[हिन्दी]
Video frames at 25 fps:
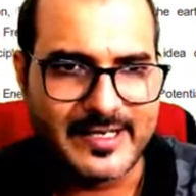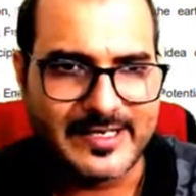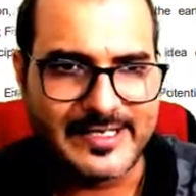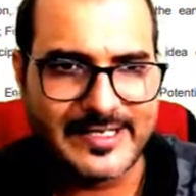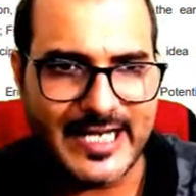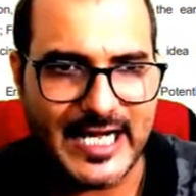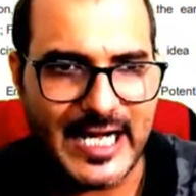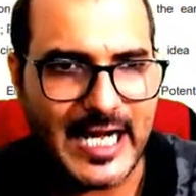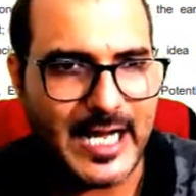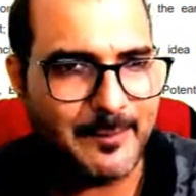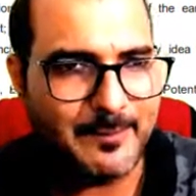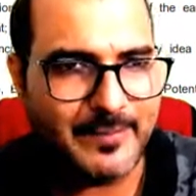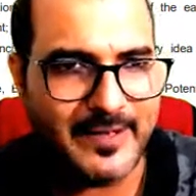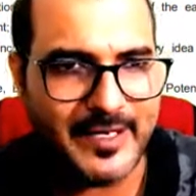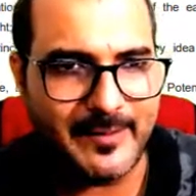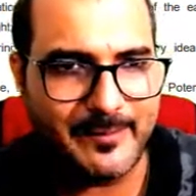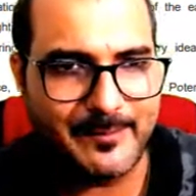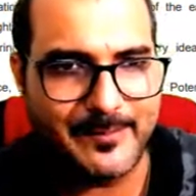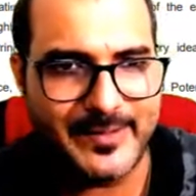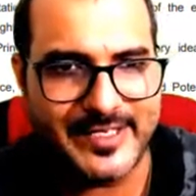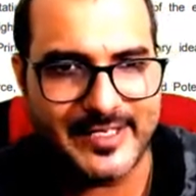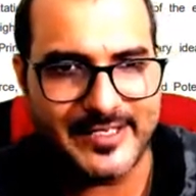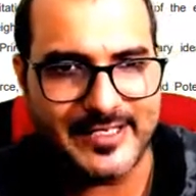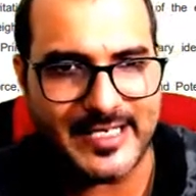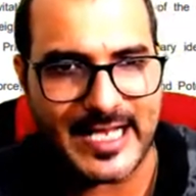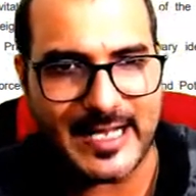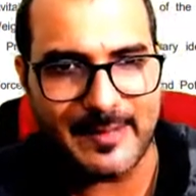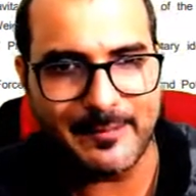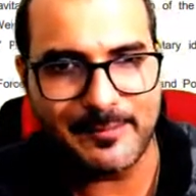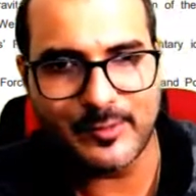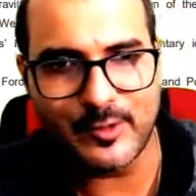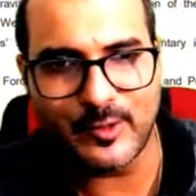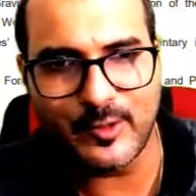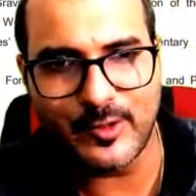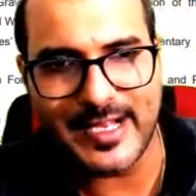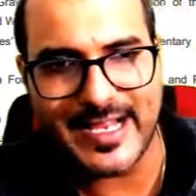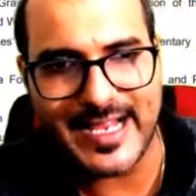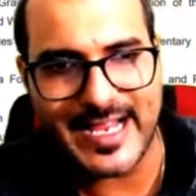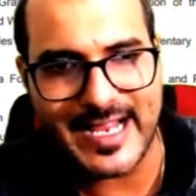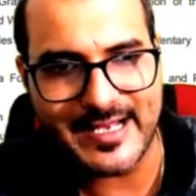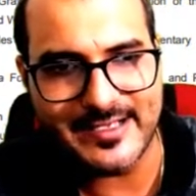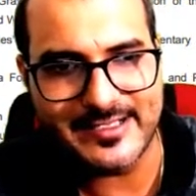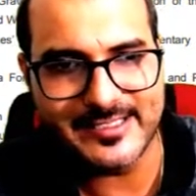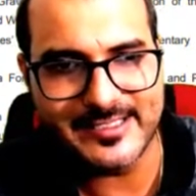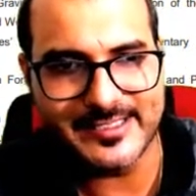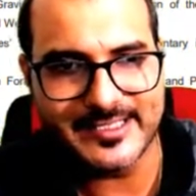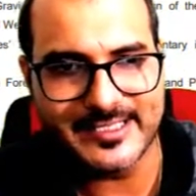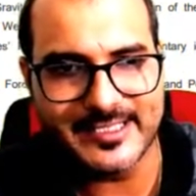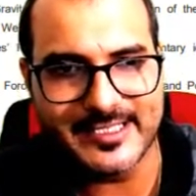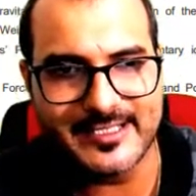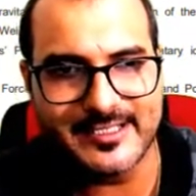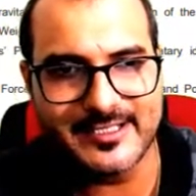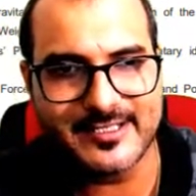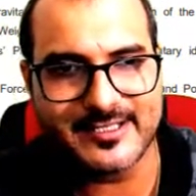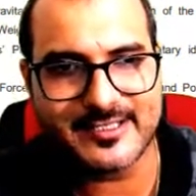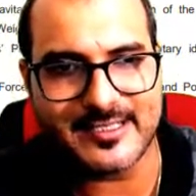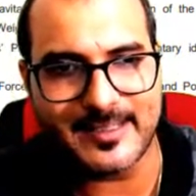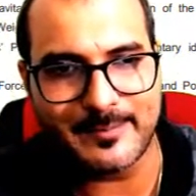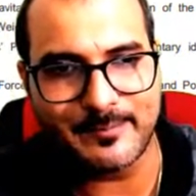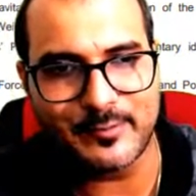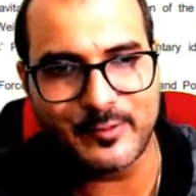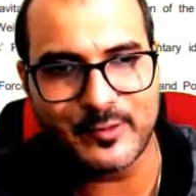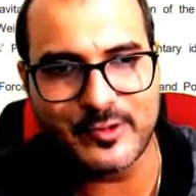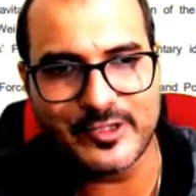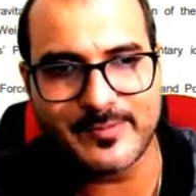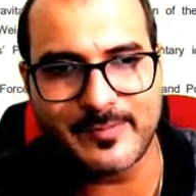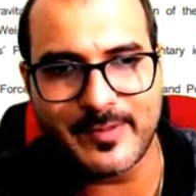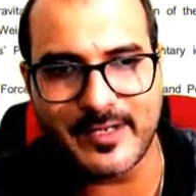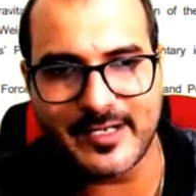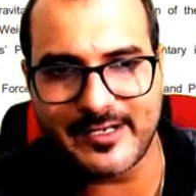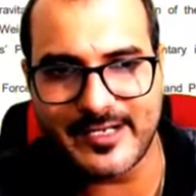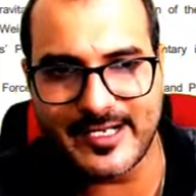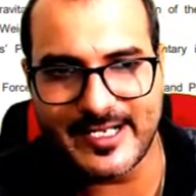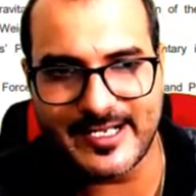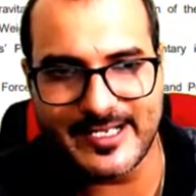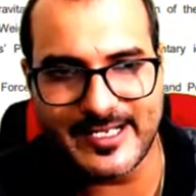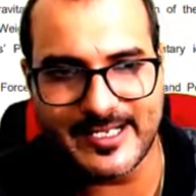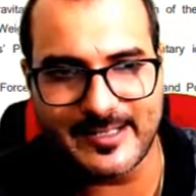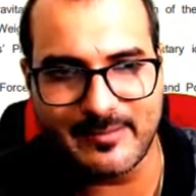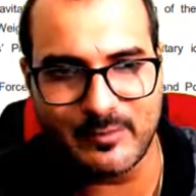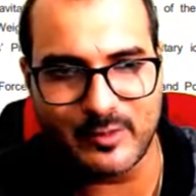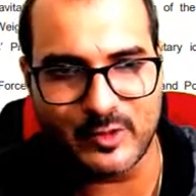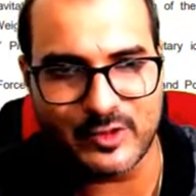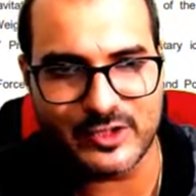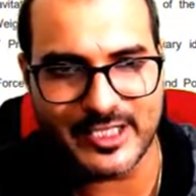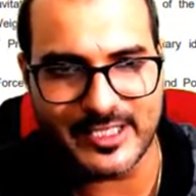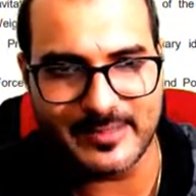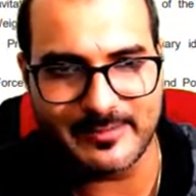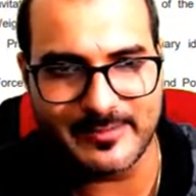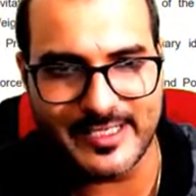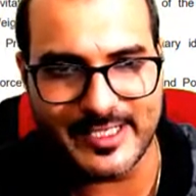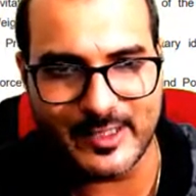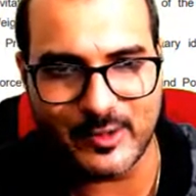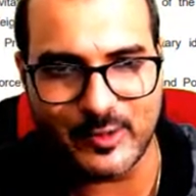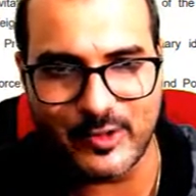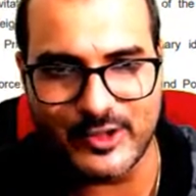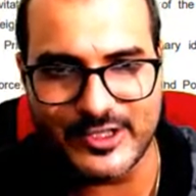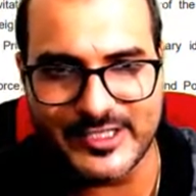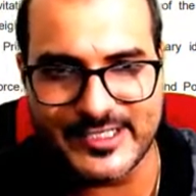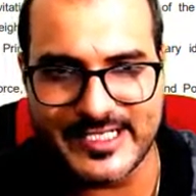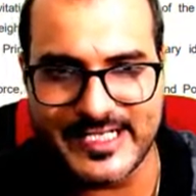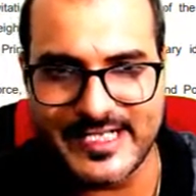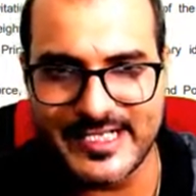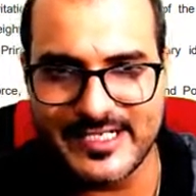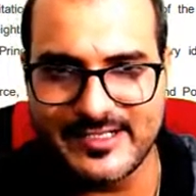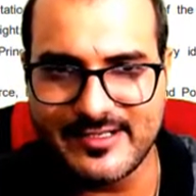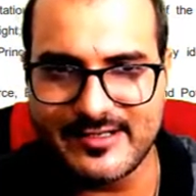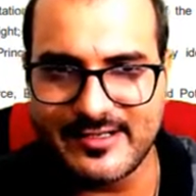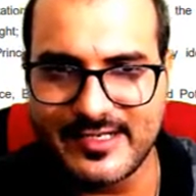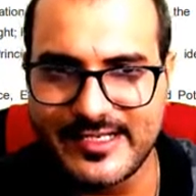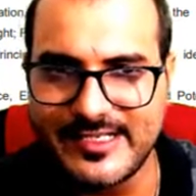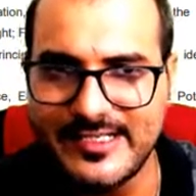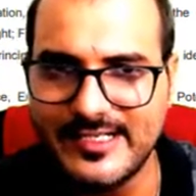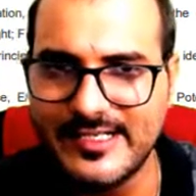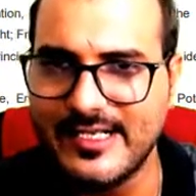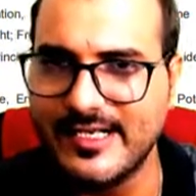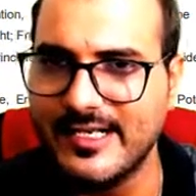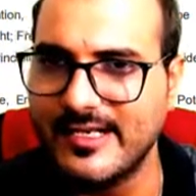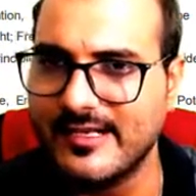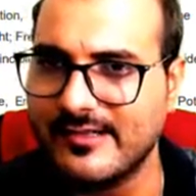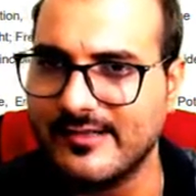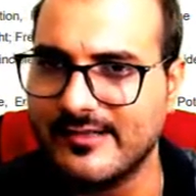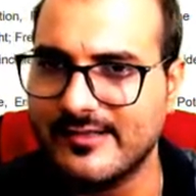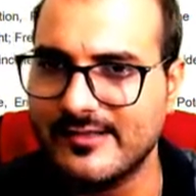यहाँ पे भी आपको एज इट इज सब कुछ पढ़ना है मोशन में कोई चेंज नहीं है